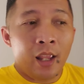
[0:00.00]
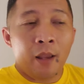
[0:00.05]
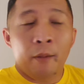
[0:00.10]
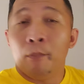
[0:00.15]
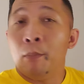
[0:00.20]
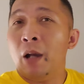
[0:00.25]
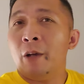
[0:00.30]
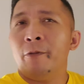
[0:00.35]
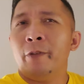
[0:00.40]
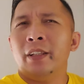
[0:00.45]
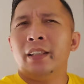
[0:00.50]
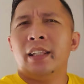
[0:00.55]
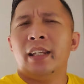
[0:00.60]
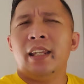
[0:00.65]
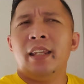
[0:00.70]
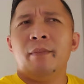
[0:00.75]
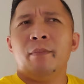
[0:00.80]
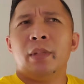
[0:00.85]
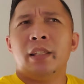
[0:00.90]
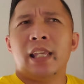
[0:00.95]
Mbak
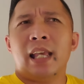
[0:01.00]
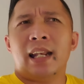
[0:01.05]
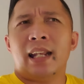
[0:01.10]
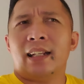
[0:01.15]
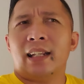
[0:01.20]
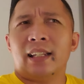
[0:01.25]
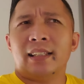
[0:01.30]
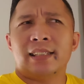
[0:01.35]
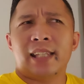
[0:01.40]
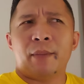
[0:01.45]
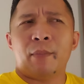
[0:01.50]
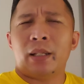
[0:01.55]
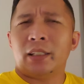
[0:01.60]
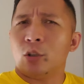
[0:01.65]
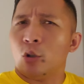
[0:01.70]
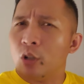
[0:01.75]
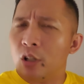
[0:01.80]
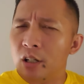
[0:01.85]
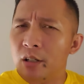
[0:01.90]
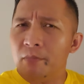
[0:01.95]
Fitri menyarankan saya
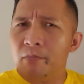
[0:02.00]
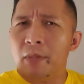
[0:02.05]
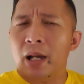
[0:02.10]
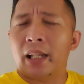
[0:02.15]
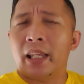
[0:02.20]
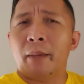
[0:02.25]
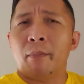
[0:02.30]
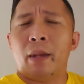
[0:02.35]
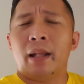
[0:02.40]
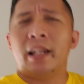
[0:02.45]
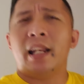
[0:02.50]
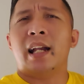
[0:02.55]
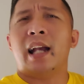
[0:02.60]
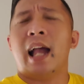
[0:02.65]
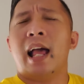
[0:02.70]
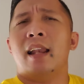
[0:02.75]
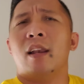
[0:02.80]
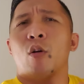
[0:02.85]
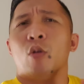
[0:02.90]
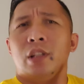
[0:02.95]
masuk ke bagaimana
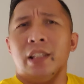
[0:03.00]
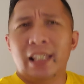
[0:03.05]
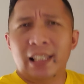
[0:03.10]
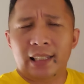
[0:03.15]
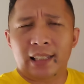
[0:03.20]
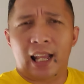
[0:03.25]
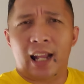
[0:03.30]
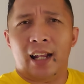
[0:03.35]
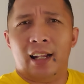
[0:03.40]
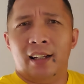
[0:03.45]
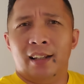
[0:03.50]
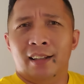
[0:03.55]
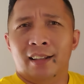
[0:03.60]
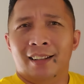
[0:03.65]
kalau kita